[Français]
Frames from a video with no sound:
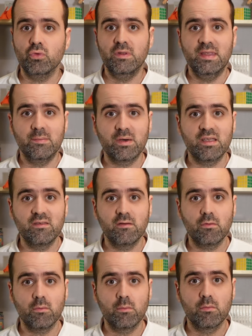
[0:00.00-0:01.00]
de
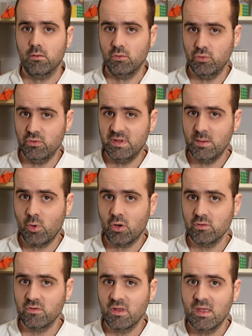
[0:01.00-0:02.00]
dépression, de
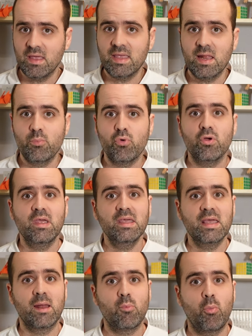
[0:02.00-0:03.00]
démence, et elle peut
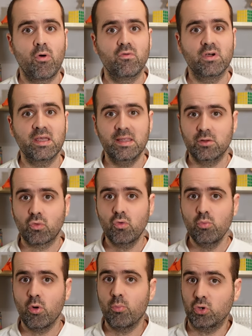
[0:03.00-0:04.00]
également provoquer des
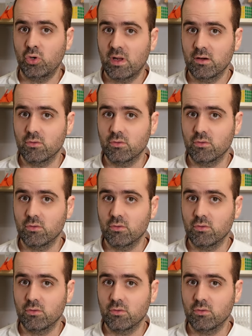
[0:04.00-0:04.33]
troubles pendant la